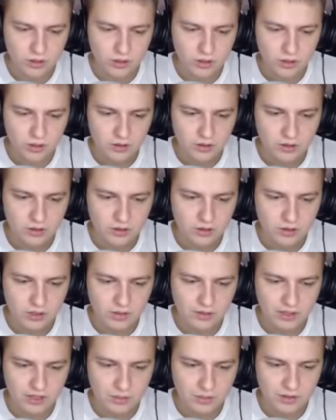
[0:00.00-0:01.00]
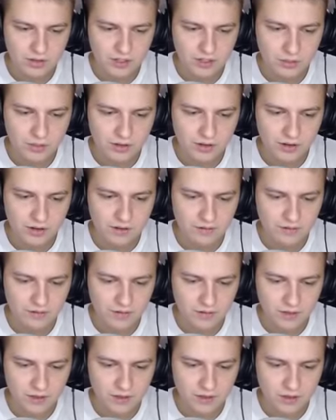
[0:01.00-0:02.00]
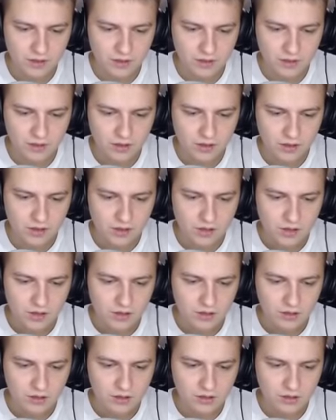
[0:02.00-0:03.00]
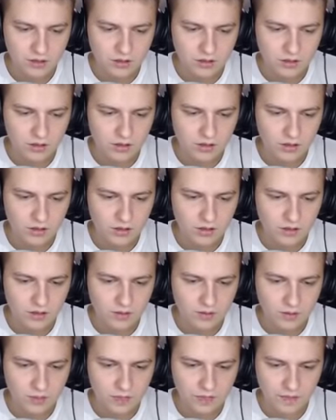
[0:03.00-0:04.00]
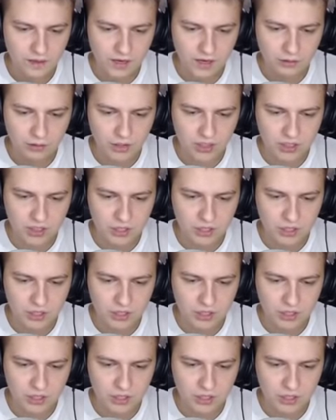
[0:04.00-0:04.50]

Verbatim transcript: Давай. Давай, ага, добивай, добивай. Все, отлично. Отлично, вообще круто. А зашло. вот этот